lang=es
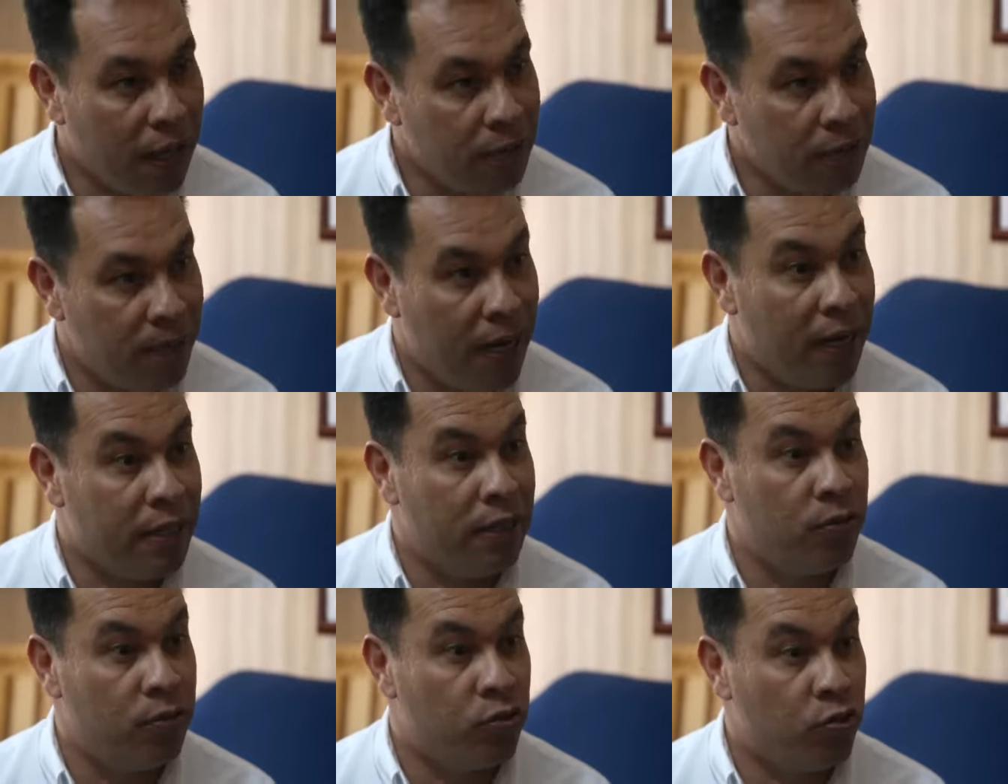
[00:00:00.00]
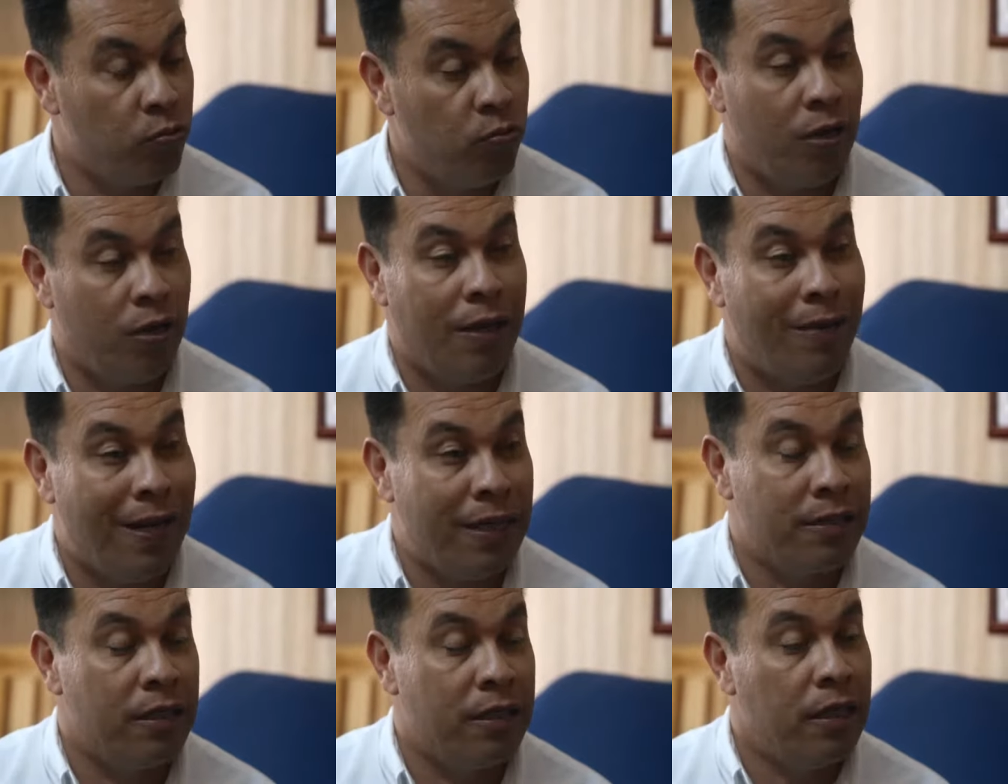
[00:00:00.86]
y tenemos una
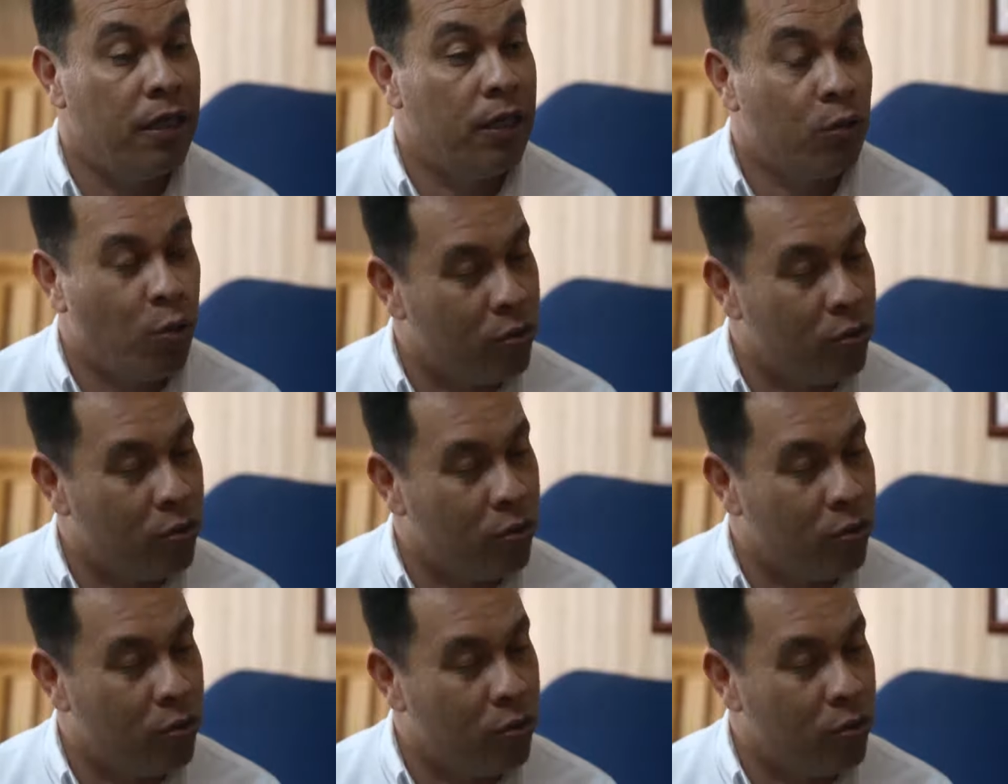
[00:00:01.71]
situación